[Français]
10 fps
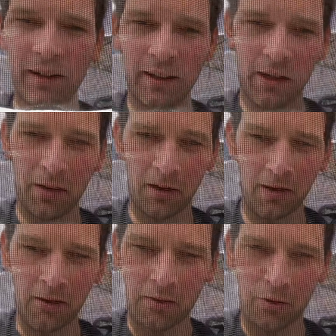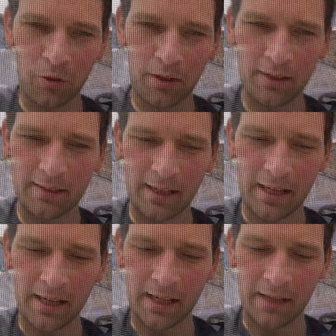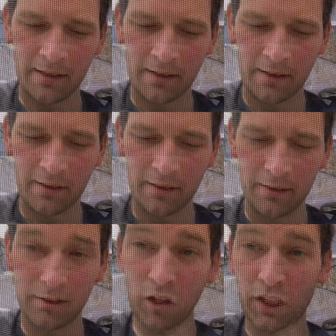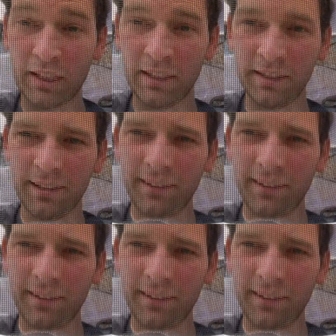on les a sortis,